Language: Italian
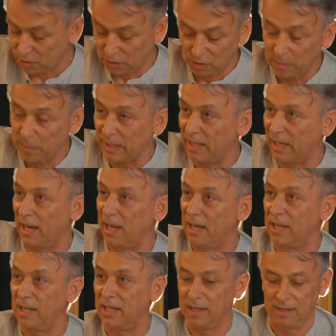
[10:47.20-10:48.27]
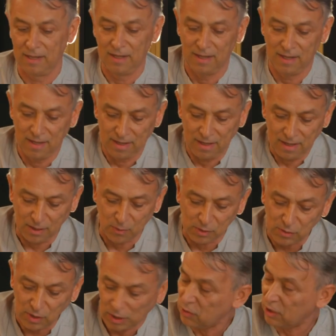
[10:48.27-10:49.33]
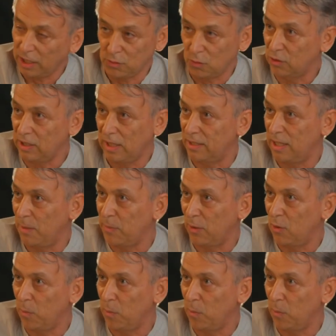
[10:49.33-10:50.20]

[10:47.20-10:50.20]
ci sono i pennarelli questa è una cosa che sono, è sempre